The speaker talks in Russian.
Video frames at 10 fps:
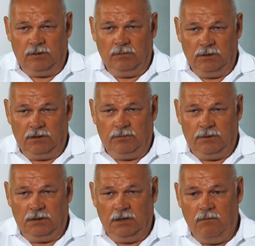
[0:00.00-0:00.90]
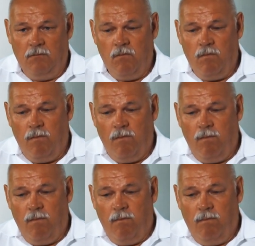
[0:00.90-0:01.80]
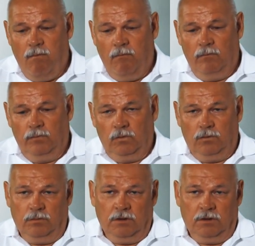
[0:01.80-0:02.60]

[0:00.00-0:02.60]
командира полка – то